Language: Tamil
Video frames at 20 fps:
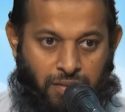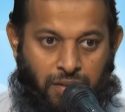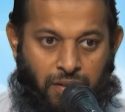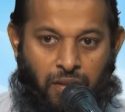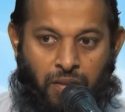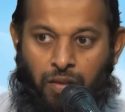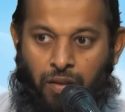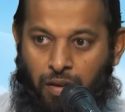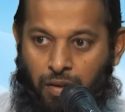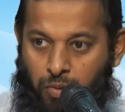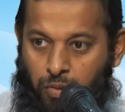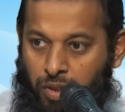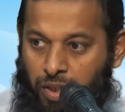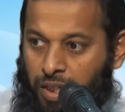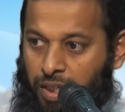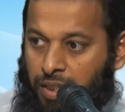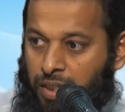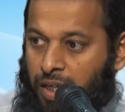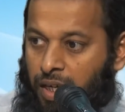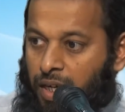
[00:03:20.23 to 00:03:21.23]
அல்லாஹனுடைய
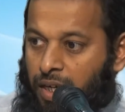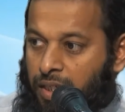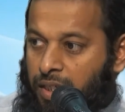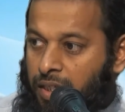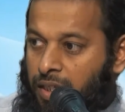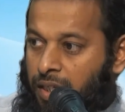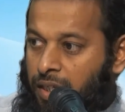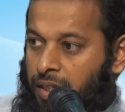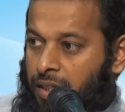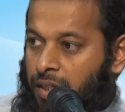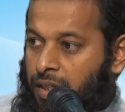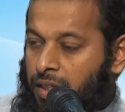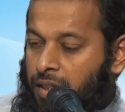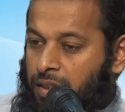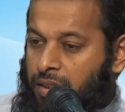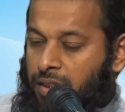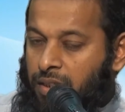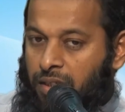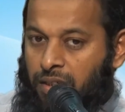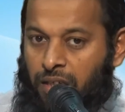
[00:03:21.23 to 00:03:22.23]
அந்த அழகிய
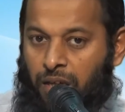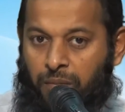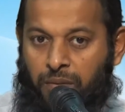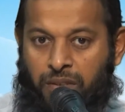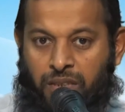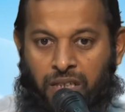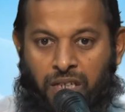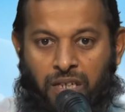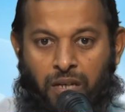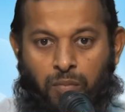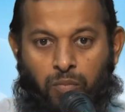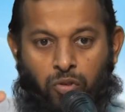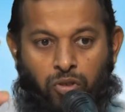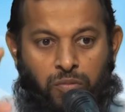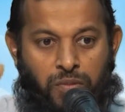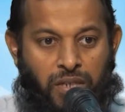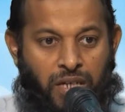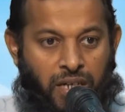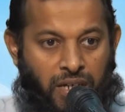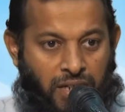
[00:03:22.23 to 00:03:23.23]
திருநாமத்தை நாம்
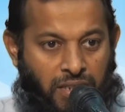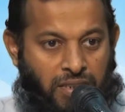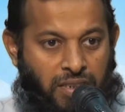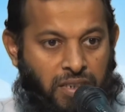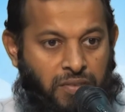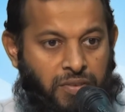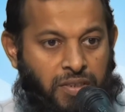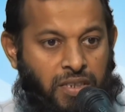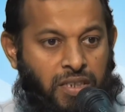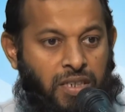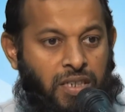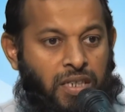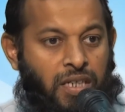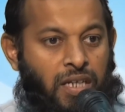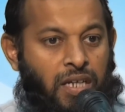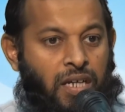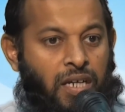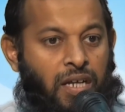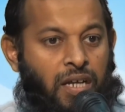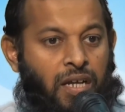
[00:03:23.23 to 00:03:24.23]
முழுமையாக என்ன செய்வது
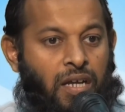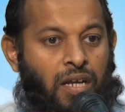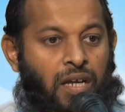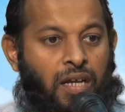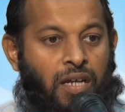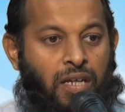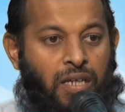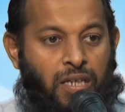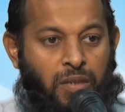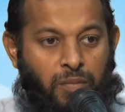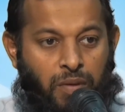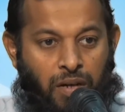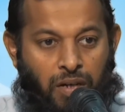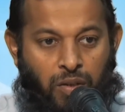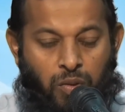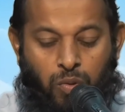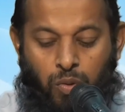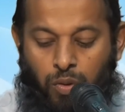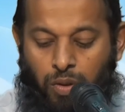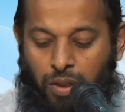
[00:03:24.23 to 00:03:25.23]

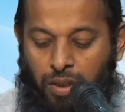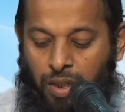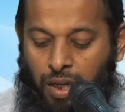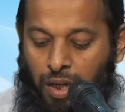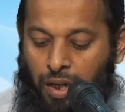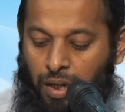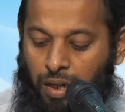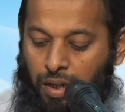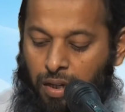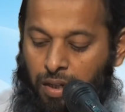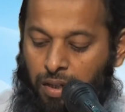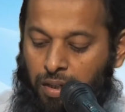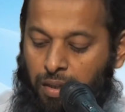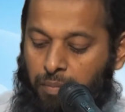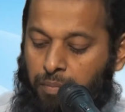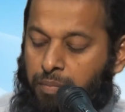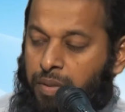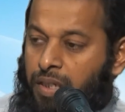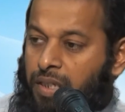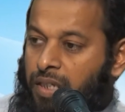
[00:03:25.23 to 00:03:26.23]
ஈமான் கொள்ளுதல்
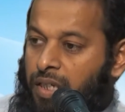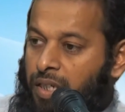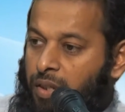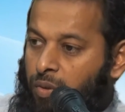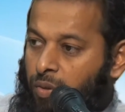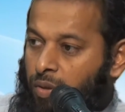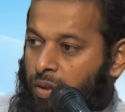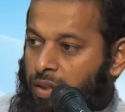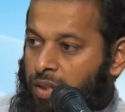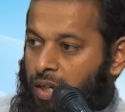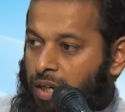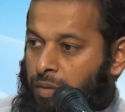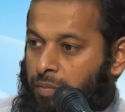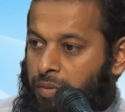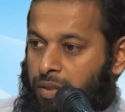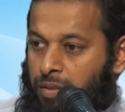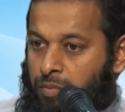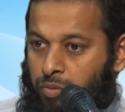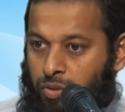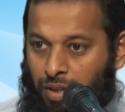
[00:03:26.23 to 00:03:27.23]
நம்பிக்கை கொள்ளுதல்
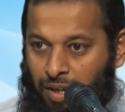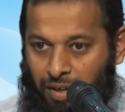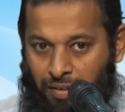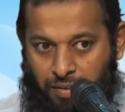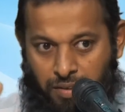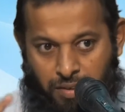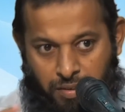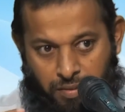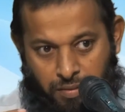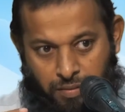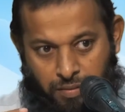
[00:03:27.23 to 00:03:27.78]
என்பது முதலாவது